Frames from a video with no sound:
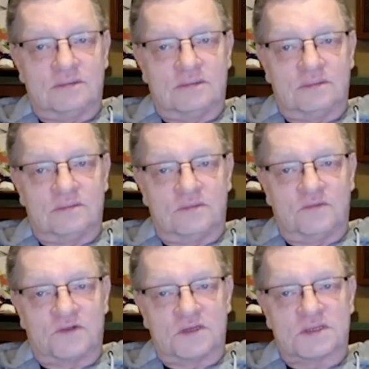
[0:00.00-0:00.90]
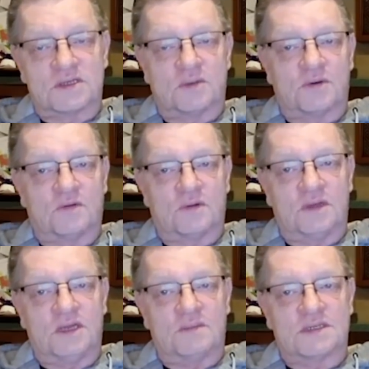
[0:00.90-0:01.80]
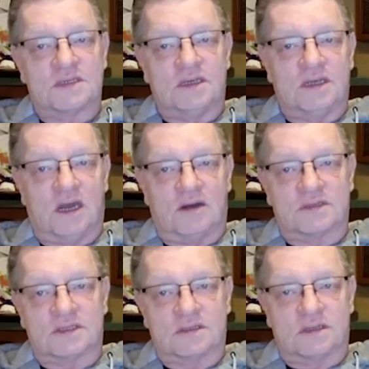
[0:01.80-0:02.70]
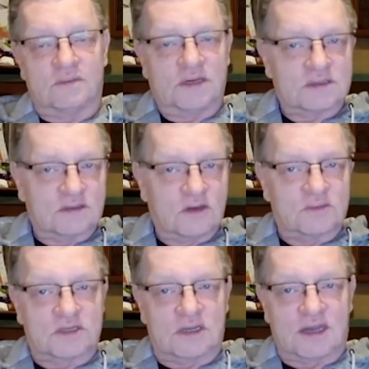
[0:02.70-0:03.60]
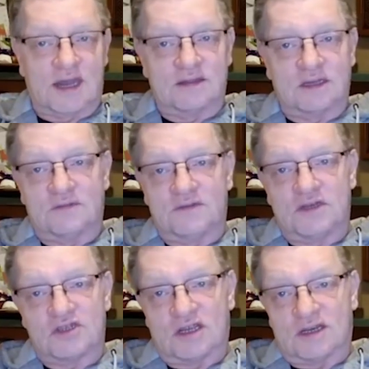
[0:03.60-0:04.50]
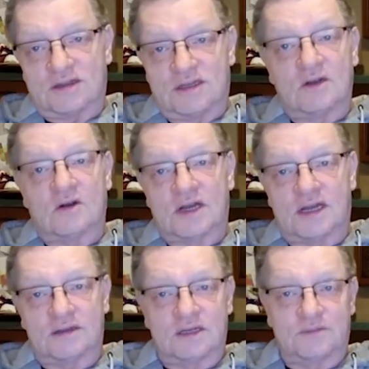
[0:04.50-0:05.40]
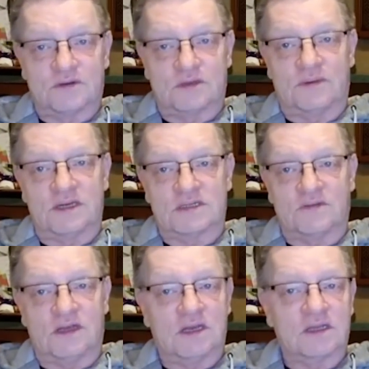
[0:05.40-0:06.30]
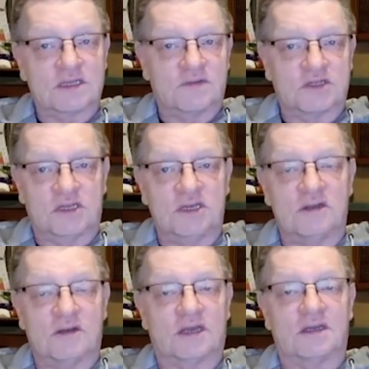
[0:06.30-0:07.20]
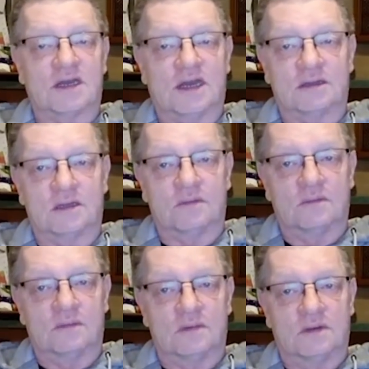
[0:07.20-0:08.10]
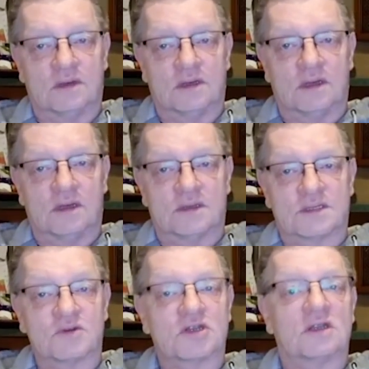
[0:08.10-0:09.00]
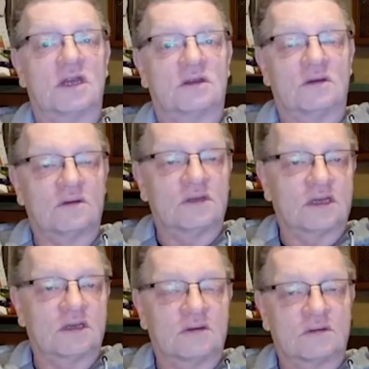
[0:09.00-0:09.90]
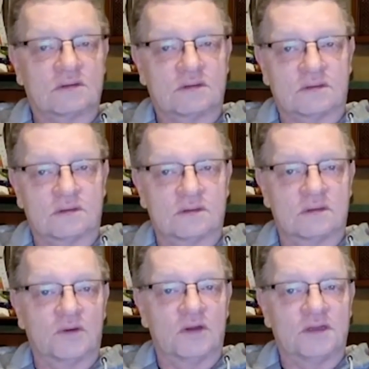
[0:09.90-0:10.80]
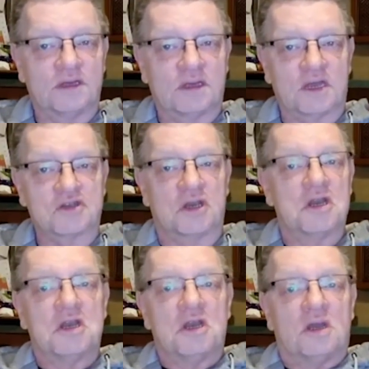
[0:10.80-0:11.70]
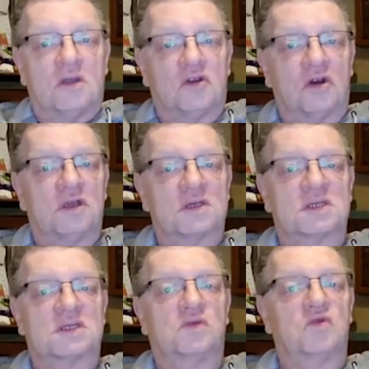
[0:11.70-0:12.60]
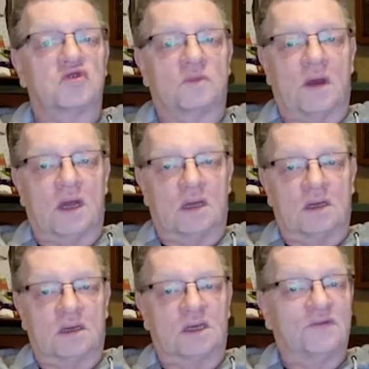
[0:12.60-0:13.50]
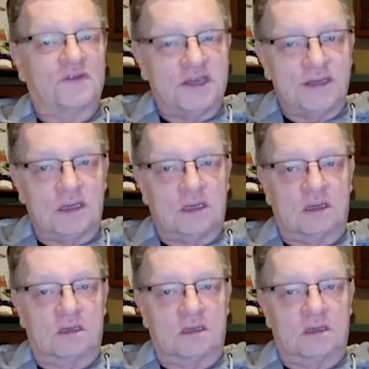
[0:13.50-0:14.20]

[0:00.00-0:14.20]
mm, wszyscy się powiem Niemcy i Austrię? Bardzo dobrze. Handel w niedzielę. Tylko handel, proszę Państwa. A jak nazwać kino, jak nie handlem? Słyszę na to od jakiegoś y, polityka, że to jest służba. W kinie